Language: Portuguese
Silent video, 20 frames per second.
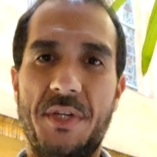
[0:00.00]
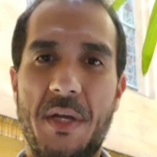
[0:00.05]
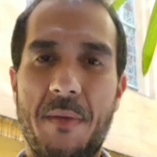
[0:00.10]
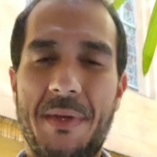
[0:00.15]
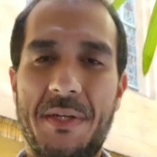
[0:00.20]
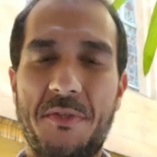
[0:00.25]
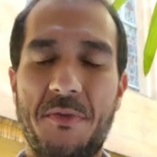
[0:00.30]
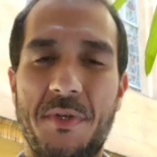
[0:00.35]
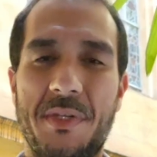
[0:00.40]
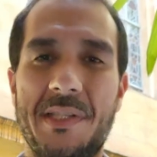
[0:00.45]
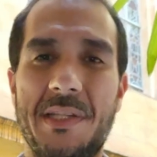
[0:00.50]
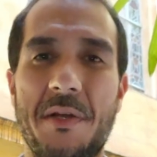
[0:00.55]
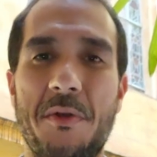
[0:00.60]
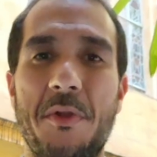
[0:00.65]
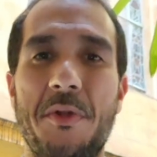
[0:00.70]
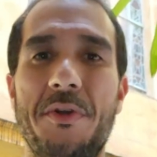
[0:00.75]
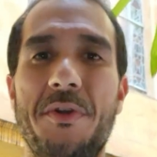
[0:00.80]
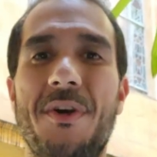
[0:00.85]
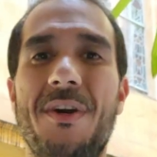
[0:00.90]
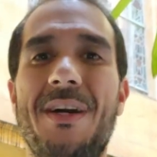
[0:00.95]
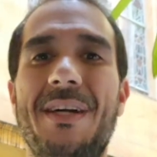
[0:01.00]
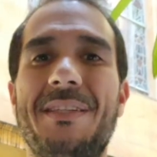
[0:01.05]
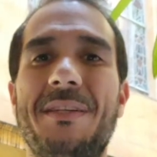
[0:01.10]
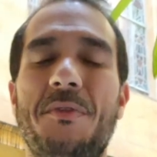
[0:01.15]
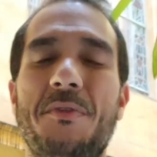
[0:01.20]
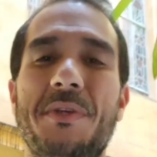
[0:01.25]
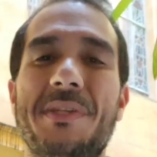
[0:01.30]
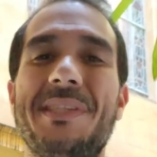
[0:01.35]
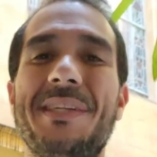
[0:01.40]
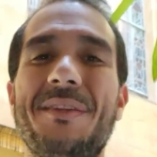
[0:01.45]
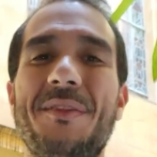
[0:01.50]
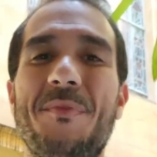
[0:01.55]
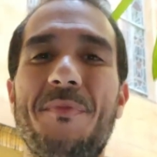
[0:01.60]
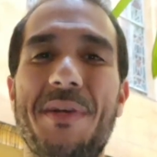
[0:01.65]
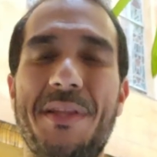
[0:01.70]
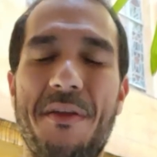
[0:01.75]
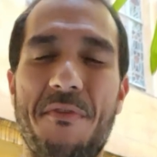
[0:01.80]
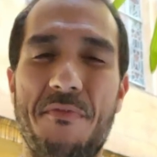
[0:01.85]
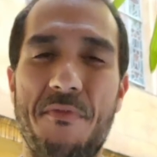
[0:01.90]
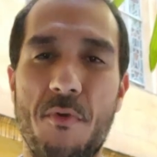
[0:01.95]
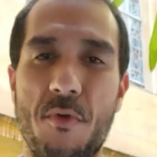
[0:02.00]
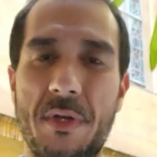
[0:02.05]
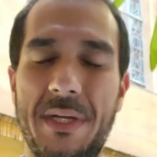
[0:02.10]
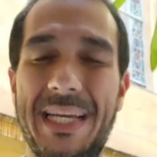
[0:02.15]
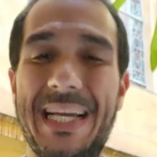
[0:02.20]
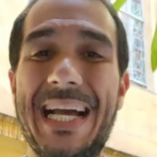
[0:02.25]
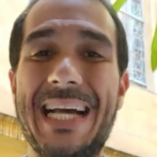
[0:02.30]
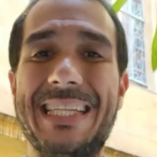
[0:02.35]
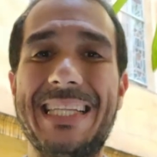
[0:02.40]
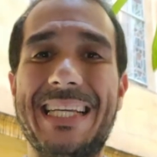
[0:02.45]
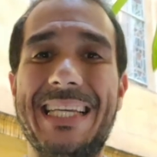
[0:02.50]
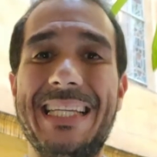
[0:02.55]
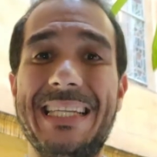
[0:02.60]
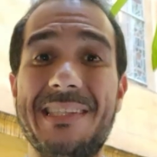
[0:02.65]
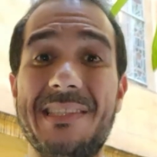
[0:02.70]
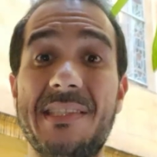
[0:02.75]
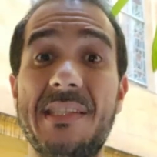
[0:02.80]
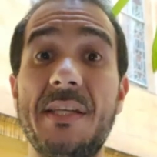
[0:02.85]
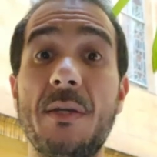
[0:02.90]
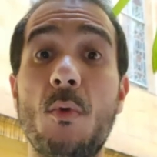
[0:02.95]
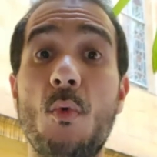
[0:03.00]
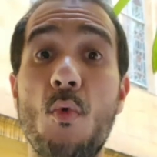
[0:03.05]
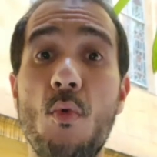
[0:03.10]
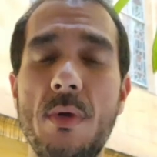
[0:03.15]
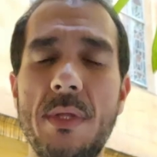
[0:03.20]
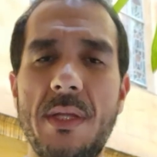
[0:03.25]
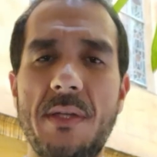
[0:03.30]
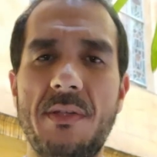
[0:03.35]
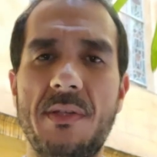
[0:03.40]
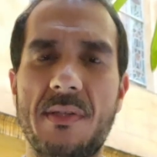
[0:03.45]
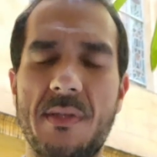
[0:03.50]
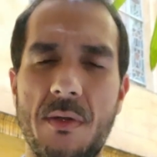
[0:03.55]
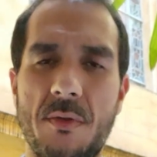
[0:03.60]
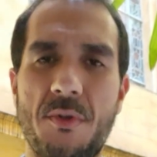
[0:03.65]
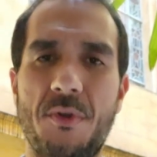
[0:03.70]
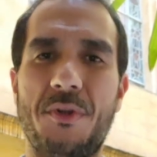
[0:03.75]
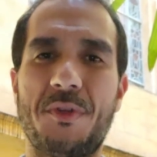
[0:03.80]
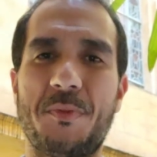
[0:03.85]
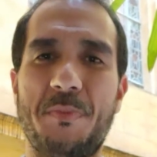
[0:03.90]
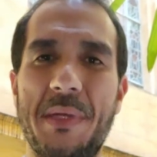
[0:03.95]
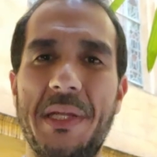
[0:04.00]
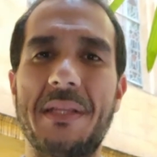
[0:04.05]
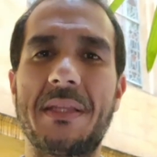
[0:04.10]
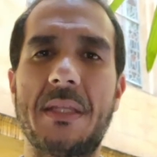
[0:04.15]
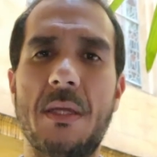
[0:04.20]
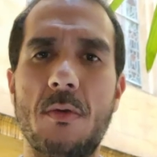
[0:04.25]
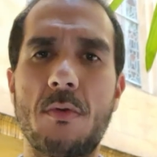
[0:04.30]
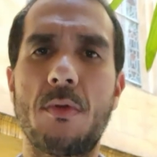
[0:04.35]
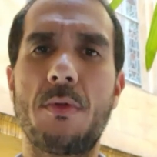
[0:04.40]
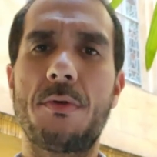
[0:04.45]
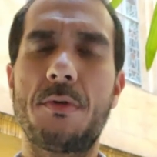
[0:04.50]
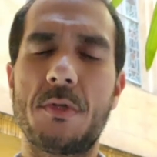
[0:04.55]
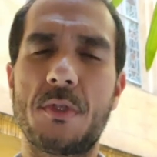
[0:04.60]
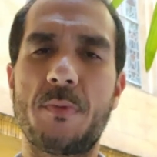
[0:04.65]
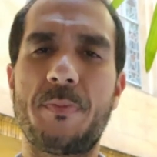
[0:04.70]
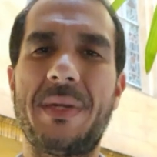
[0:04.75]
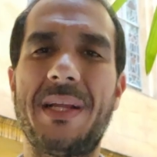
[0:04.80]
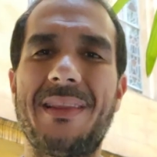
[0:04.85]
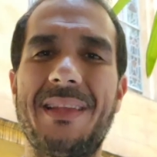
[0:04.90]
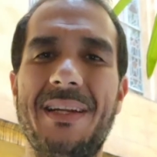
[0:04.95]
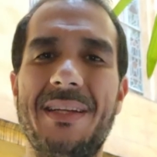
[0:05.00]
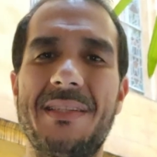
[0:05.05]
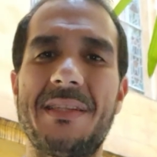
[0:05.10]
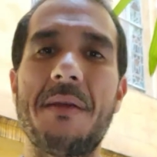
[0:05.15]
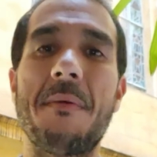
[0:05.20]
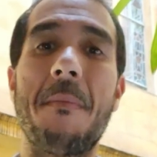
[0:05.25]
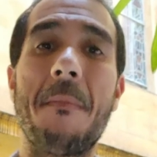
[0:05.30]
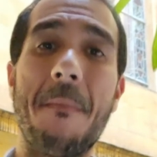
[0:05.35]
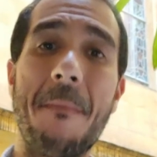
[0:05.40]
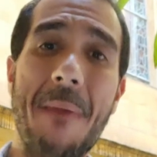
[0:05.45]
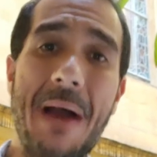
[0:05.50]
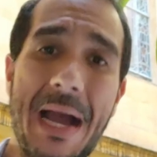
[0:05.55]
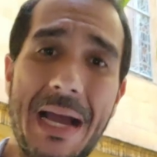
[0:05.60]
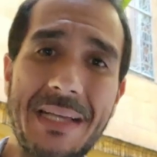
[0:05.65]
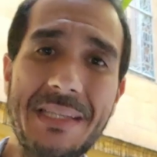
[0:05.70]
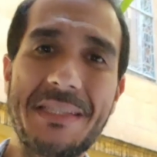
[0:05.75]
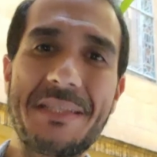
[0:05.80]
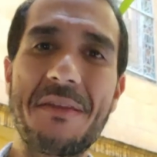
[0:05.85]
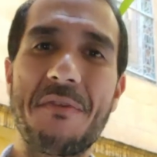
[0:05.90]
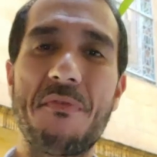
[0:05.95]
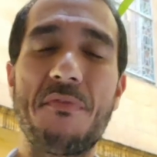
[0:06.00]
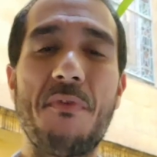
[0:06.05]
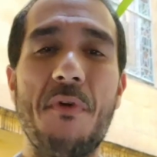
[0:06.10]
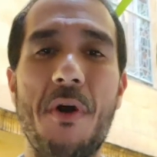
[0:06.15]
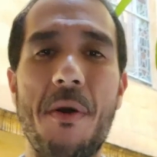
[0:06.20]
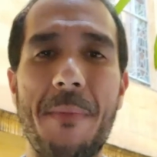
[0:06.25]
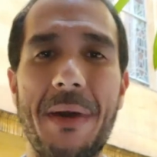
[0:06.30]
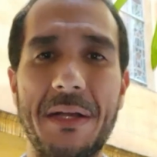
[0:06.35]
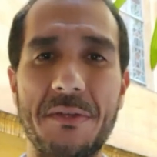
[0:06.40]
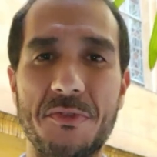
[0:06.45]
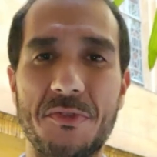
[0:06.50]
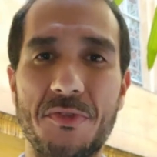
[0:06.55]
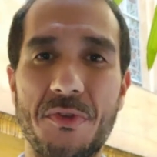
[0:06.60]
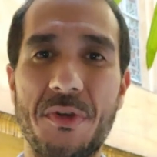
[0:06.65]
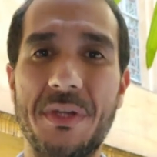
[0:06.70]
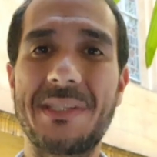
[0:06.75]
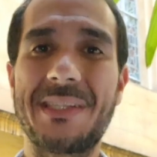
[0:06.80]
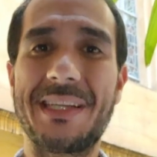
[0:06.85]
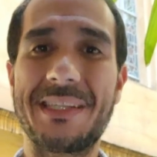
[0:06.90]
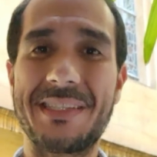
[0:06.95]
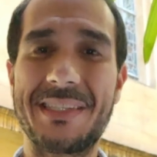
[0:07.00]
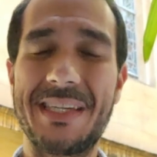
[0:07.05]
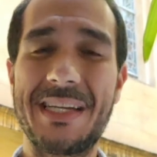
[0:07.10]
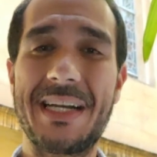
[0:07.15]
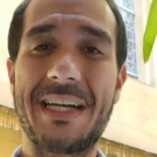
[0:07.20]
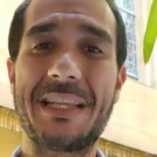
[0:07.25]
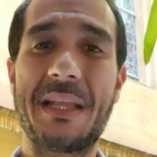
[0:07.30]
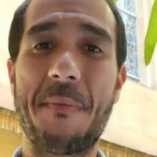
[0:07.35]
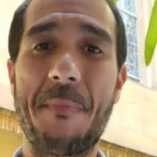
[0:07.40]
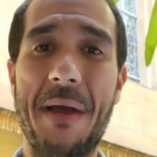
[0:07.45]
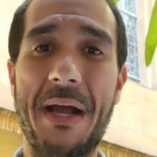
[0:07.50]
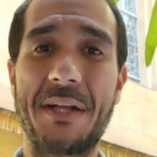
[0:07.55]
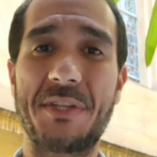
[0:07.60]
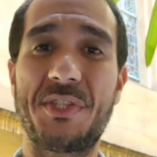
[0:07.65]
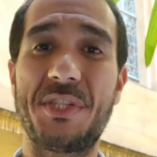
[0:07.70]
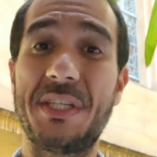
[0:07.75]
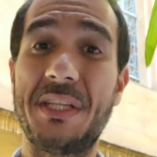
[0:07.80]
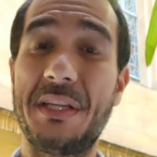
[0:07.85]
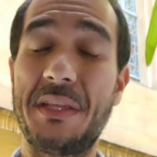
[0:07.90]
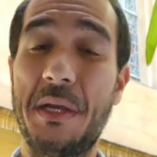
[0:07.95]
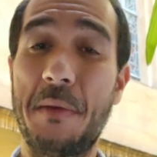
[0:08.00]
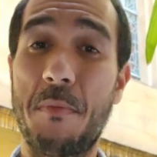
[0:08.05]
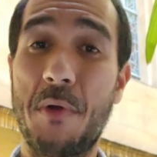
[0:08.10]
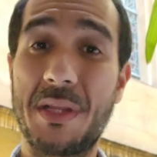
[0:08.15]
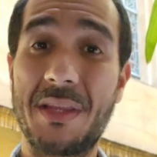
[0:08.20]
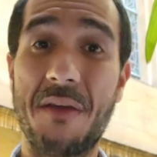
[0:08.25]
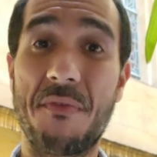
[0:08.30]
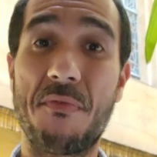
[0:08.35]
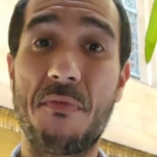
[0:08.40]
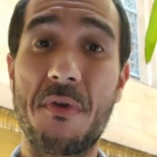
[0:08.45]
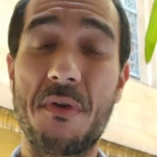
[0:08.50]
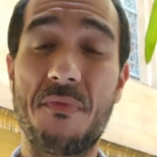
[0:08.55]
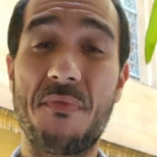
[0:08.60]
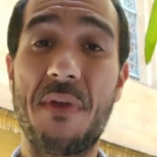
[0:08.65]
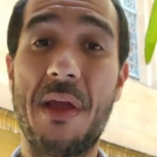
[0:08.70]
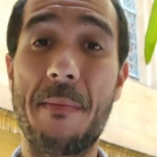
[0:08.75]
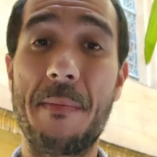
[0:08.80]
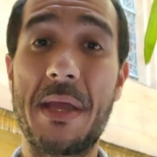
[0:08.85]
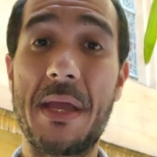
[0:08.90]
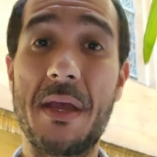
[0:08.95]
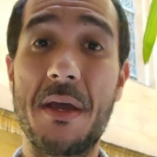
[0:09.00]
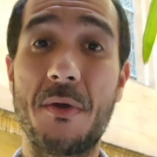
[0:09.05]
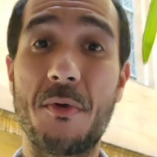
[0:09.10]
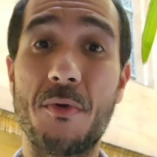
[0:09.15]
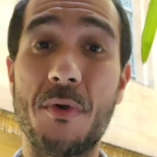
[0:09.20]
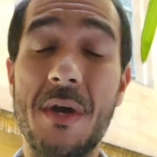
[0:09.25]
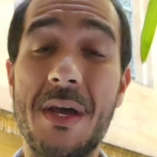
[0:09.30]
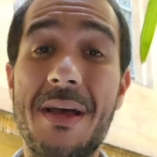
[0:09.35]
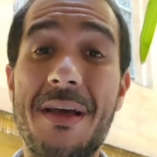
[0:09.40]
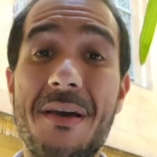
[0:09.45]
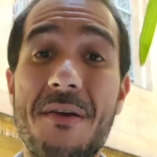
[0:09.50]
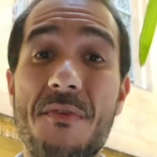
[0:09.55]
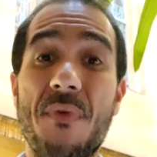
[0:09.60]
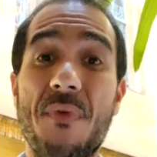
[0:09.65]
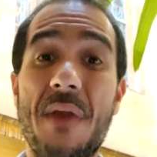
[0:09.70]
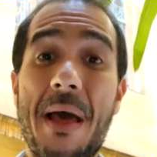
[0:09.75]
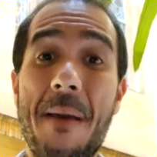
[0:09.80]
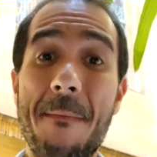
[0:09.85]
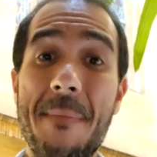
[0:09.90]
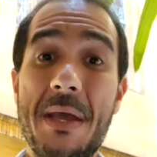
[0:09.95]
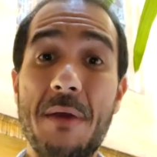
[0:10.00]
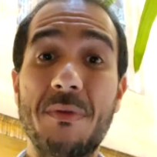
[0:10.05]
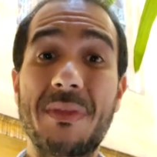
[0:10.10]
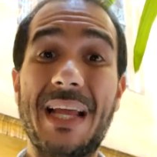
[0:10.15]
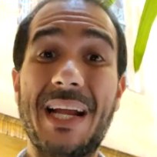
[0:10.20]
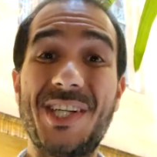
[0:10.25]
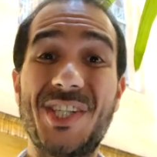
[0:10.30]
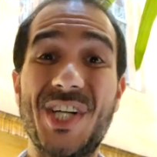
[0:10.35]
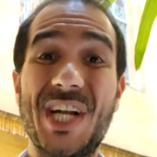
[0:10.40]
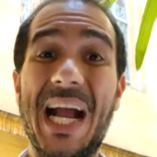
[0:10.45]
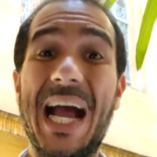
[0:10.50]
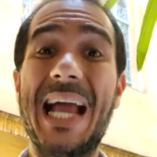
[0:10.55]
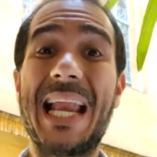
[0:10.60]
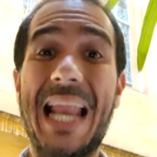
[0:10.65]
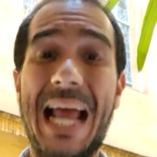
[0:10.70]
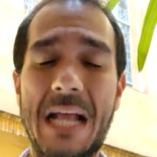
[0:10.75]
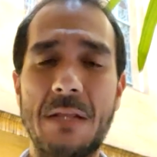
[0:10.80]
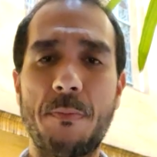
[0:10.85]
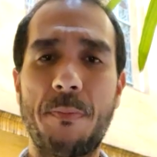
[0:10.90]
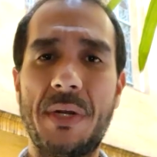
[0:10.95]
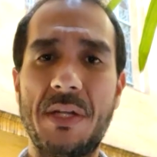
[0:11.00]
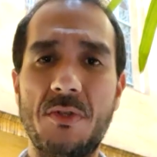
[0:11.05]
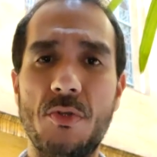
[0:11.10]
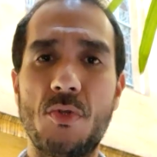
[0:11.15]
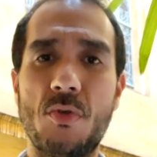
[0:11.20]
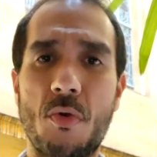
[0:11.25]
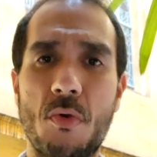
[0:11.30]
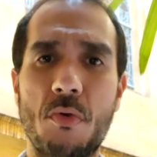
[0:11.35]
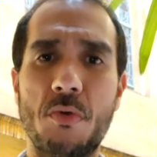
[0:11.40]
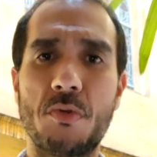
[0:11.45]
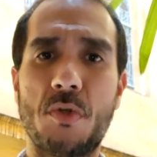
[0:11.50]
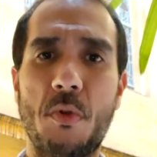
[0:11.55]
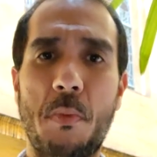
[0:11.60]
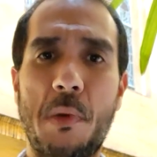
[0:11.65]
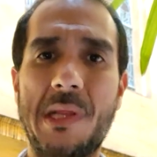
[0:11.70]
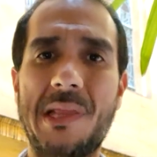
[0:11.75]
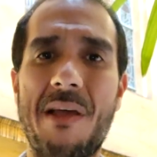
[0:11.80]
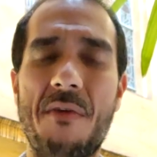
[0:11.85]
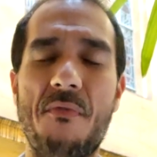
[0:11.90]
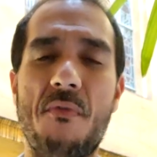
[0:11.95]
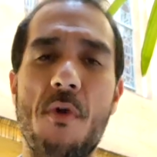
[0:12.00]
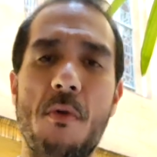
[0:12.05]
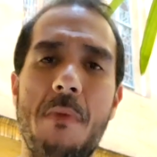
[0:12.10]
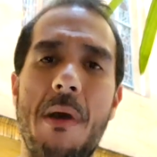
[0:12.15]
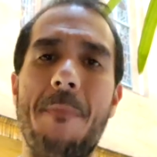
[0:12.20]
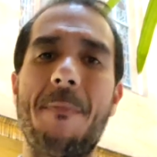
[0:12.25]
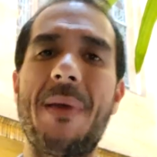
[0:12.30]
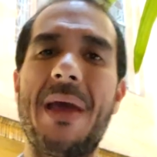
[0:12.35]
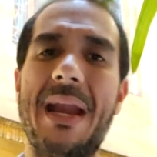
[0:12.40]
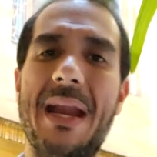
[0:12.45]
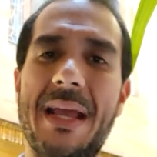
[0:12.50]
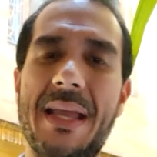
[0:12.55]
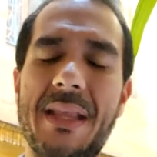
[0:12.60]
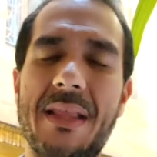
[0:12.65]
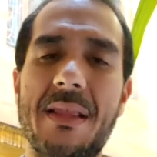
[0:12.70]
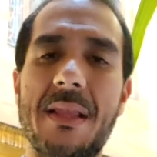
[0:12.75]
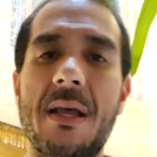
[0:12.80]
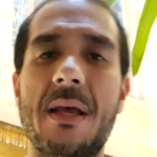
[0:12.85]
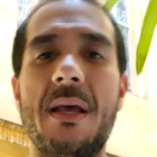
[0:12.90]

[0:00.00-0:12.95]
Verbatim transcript: Chega mais torcida gloriosa, torcida do Botafogo, ligada aqui na segunda edição do nosso plantão glorioso para trazer mais informações acerca da partida entre Botafogo e Flamengo. Flamengo está escalado para esse jogo contra o Botafogo, mas peraí. aí.